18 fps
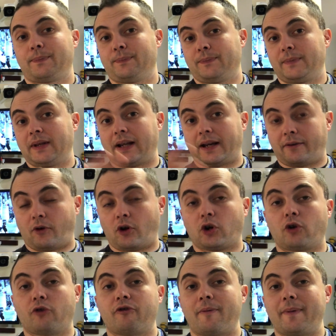mi
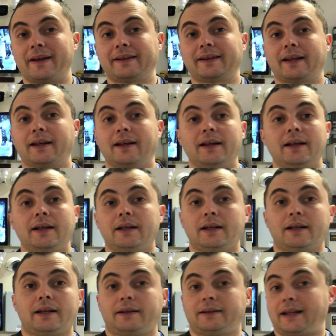rivolgo ovviamente,
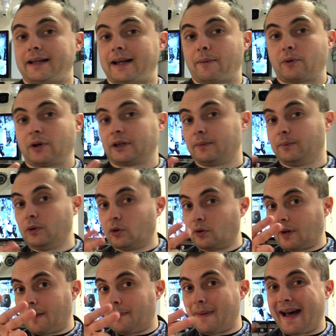teniamo un
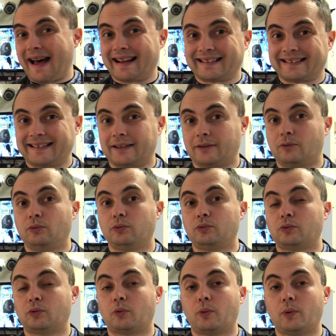attimino da parte
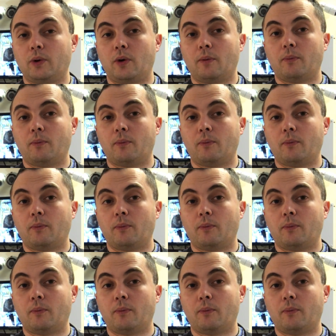tutto il